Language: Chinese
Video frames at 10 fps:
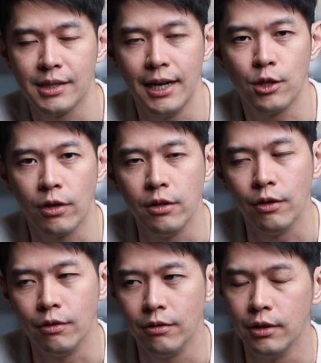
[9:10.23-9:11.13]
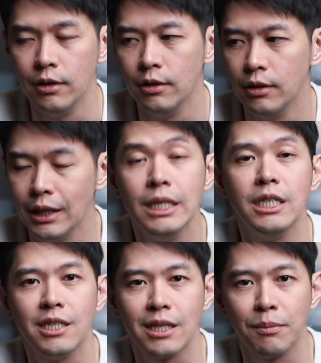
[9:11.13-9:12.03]
在传统的理
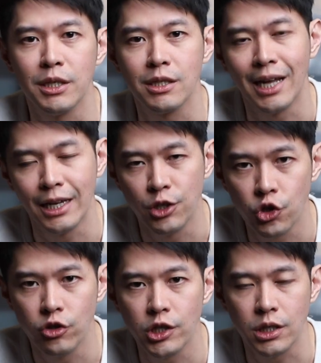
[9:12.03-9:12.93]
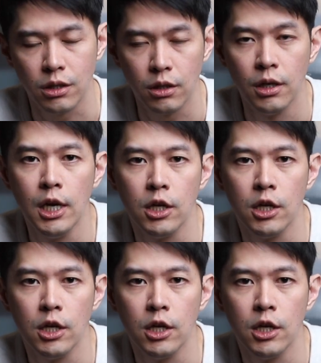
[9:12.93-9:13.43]
解上面是难以置信的。